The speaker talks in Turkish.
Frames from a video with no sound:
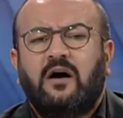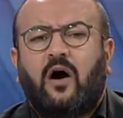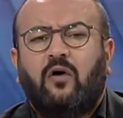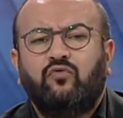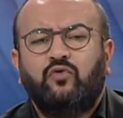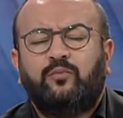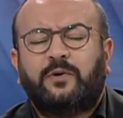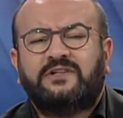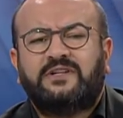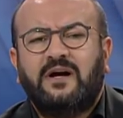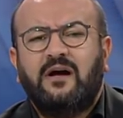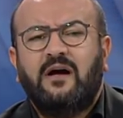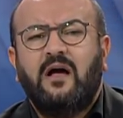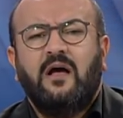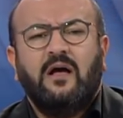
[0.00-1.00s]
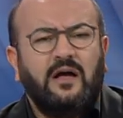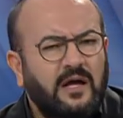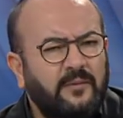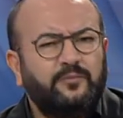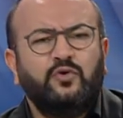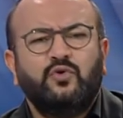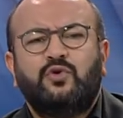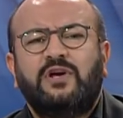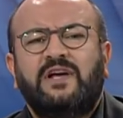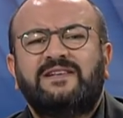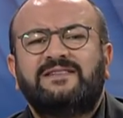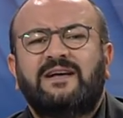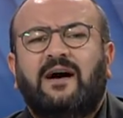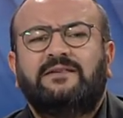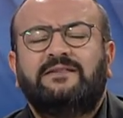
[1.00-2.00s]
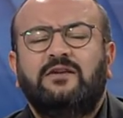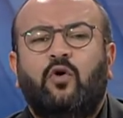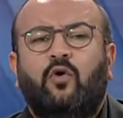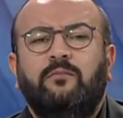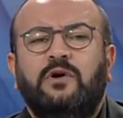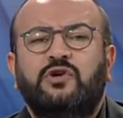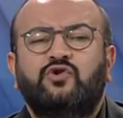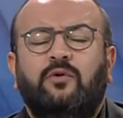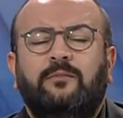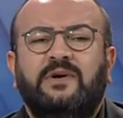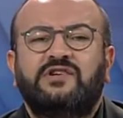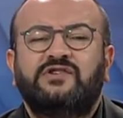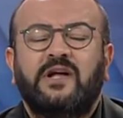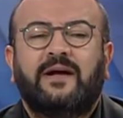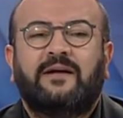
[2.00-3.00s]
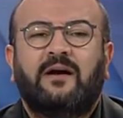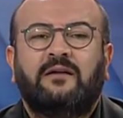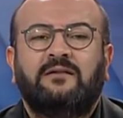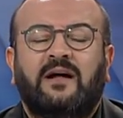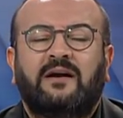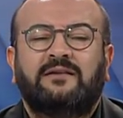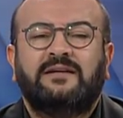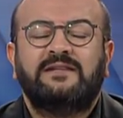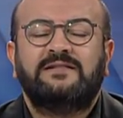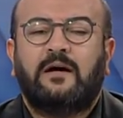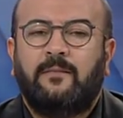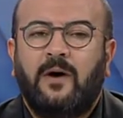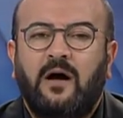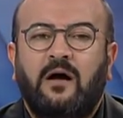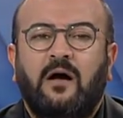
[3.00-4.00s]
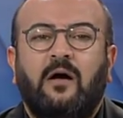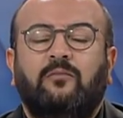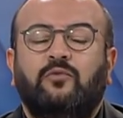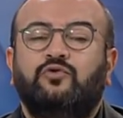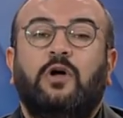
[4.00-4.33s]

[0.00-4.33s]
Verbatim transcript: 7 Avrupa'da hep Türkiye saatiyle 15-15'te ekranlardayız ama